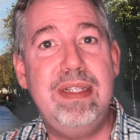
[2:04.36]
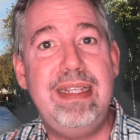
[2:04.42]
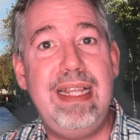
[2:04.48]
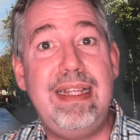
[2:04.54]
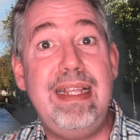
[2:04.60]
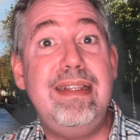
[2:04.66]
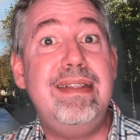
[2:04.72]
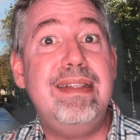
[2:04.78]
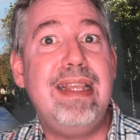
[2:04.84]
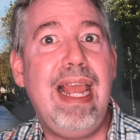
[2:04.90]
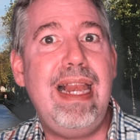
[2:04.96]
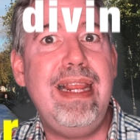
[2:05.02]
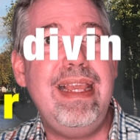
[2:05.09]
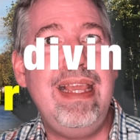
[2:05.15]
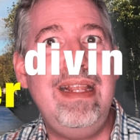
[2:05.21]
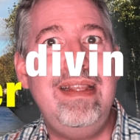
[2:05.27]
cet
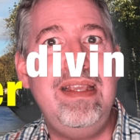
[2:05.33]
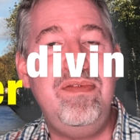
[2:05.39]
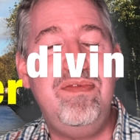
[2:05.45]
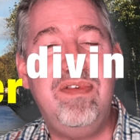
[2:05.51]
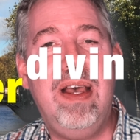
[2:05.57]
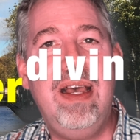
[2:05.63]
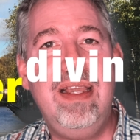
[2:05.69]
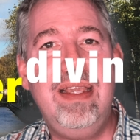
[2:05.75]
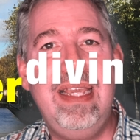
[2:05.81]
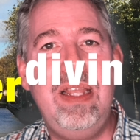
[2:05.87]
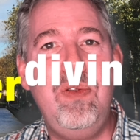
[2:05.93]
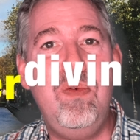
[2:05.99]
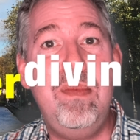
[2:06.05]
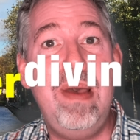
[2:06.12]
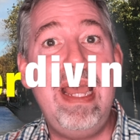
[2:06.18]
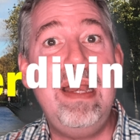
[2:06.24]
escalier divin qui
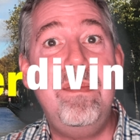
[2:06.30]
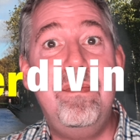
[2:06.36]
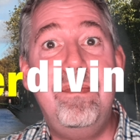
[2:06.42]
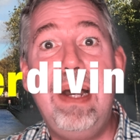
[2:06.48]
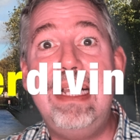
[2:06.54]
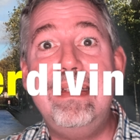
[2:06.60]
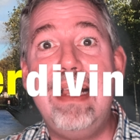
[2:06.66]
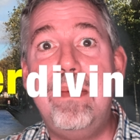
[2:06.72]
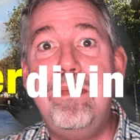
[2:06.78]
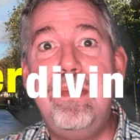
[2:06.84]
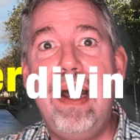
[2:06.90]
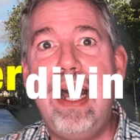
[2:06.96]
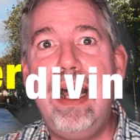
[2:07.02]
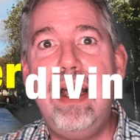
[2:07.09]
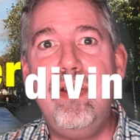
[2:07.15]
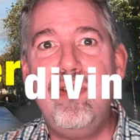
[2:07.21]
nous mène pas à
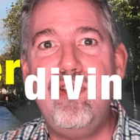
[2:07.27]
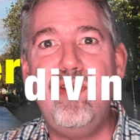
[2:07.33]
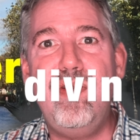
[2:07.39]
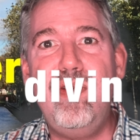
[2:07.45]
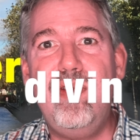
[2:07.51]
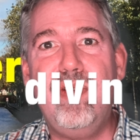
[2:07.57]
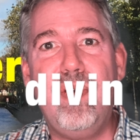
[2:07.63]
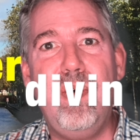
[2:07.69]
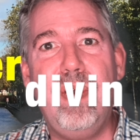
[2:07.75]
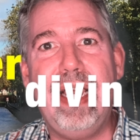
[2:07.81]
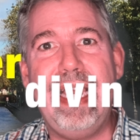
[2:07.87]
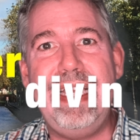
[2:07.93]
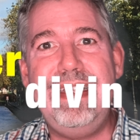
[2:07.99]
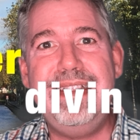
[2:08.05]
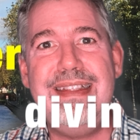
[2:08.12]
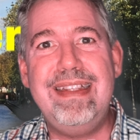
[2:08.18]
pas jusqu'au
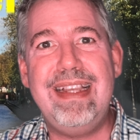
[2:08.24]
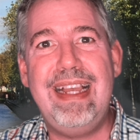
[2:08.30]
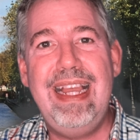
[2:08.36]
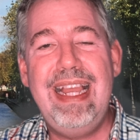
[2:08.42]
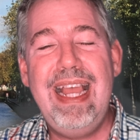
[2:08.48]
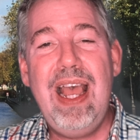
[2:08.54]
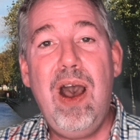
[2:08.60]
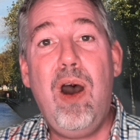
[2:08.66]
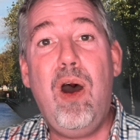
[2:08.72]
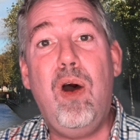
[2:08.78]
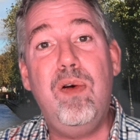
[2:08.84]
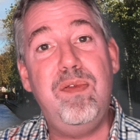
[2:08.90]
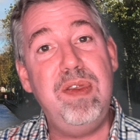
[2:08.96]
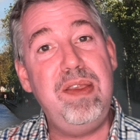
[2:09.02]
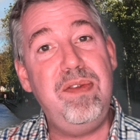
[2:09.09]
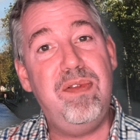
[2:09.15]
Christ en
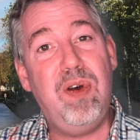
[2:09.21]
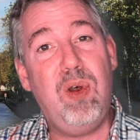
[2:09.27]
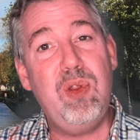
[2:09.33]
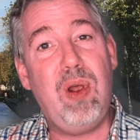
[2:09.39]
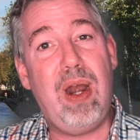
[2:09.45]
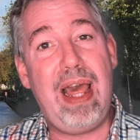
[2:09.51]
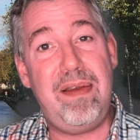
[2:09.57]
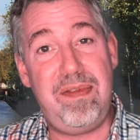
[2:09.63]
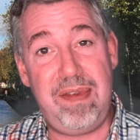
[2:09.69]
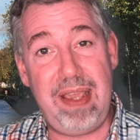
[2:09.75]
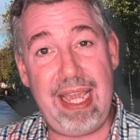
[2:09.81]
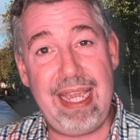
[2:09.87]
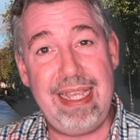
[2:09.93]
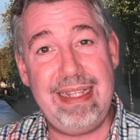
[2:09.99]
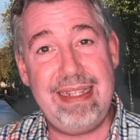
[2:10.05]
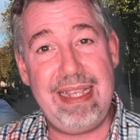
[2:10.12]
vivant dans la
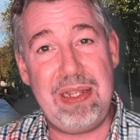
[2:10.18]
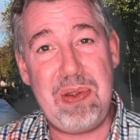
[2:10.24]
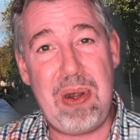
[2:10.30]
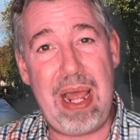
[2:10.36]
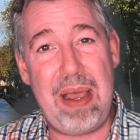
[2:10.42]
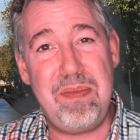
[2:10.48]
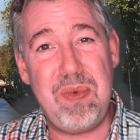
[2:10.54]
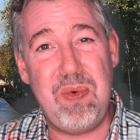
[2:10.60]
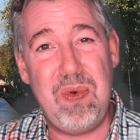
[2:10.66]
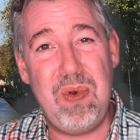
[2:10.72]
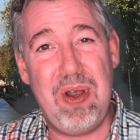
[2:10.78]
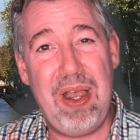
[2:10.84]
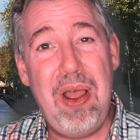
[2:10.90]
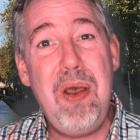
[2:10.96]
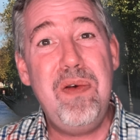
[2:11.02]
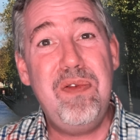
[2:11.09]
vérité de
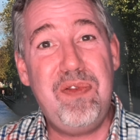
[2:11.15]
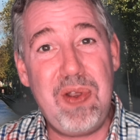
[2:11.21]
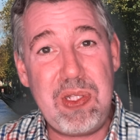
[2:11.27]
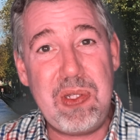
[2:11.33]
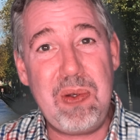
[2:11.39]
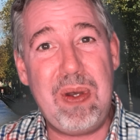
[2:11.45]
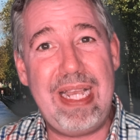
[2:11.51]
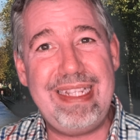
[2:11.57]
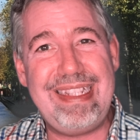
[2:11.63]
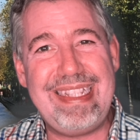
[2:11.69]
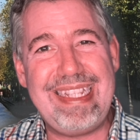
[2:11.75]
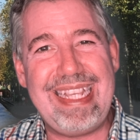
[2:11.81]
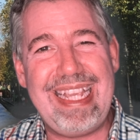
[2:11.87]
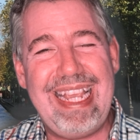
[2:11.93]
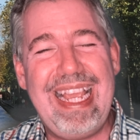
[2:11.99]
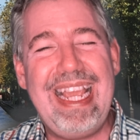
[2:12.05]
l'amour. Faisons ainsi
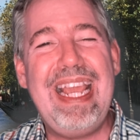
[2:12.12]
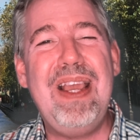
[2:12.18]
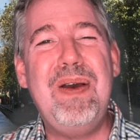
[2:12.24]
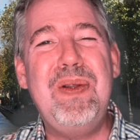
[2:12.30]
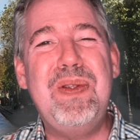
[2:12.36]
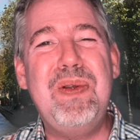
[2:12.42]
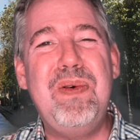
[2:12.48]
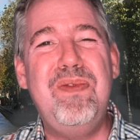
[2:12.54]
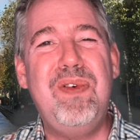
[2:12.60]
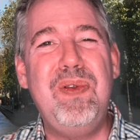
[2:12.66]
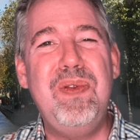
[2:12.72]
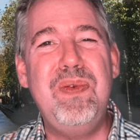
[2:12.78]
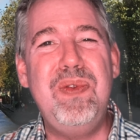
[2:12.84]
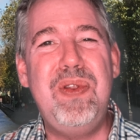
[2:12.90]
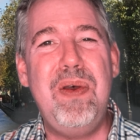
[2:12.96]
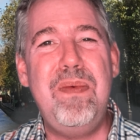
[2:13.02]
et
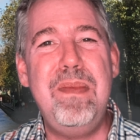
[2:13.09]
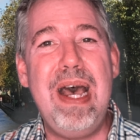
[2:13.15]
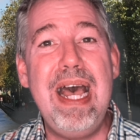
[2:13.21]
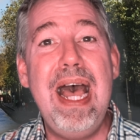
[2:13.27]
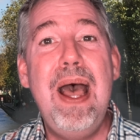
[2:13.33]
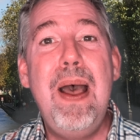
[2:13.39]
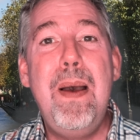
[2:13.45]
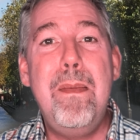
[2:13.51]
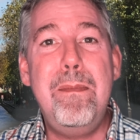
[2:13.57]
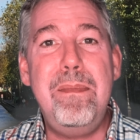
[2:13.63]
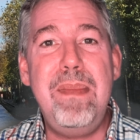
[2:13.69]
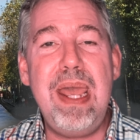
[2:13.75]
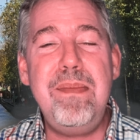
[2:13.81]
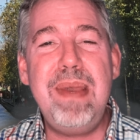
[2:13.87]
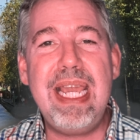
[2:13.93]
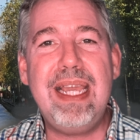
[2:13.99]
retrouvons-nous demain,
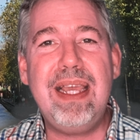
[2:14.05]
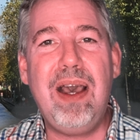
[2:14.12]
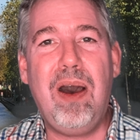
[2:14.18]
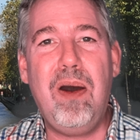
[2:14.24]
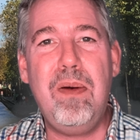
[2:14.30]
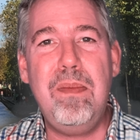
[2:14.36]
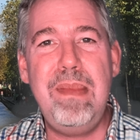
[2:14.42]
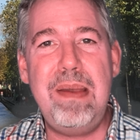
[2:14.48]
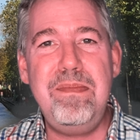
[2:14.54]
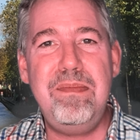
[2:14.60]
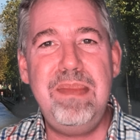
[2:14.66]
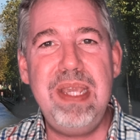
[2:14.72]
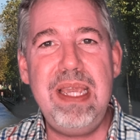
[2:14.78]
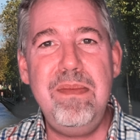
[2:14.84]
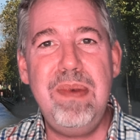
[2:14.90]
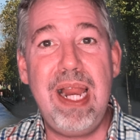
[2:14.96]
même écran, même
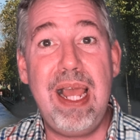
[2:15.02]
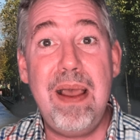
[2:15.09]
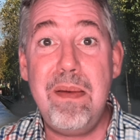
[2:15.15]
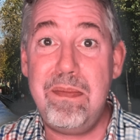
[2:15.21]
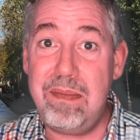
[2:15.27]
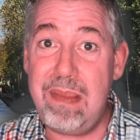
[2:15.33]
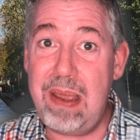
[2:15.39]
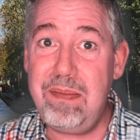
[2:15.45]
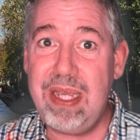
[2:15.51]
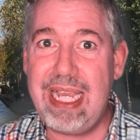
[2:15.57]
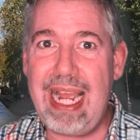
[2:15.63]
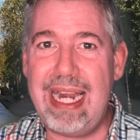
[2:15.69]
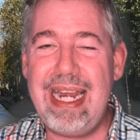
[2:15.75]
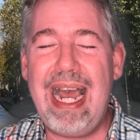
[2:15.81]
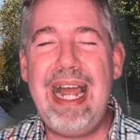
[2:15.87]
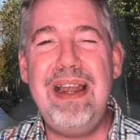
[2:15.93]
Bible, même
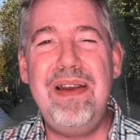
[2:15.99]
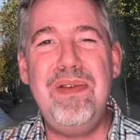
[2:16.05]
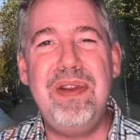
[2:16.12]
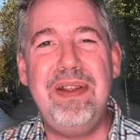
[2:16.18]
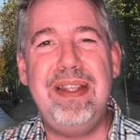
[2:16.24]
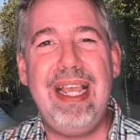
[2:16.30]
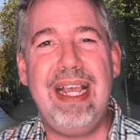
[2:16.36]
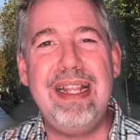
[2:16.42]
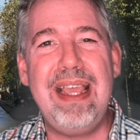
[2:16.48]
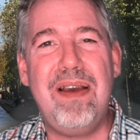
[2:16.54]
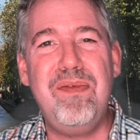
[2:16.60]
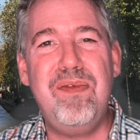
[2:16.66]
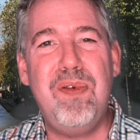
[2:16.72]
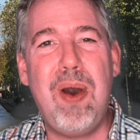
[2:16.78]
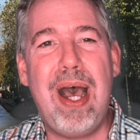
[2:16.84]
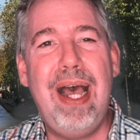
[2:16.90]
canal une dernière
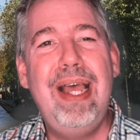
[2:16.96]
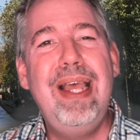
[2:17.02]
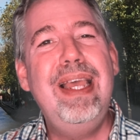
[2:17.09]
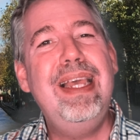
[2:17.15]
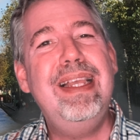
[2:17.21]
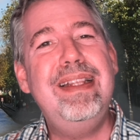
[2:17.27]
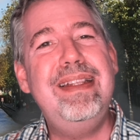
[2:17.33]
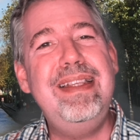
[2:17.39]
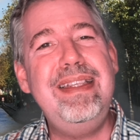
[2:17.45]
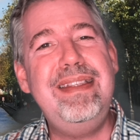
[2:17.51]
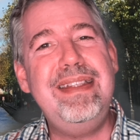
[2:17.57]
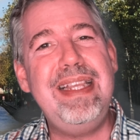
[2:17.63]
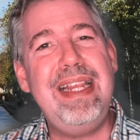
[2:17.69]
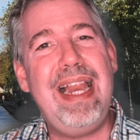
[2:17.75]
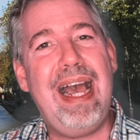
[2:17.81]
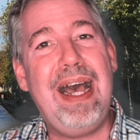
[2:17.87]
fois.
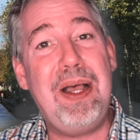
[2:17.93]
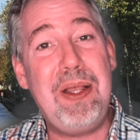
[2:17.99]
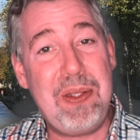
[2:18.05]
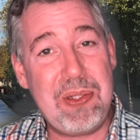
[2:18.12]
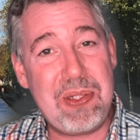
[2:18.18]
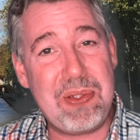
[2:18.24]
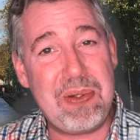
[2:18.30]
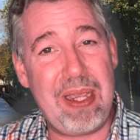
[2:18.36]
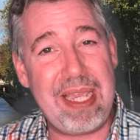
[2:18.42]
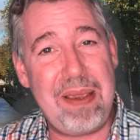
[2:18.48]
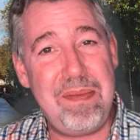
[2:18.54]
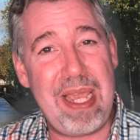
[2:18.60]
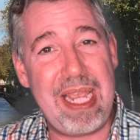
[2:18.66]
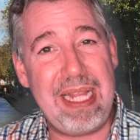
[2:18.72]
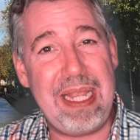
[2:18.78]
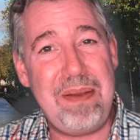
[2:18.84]
D'ici là, soyez
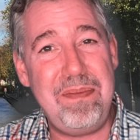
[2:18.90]
bénis.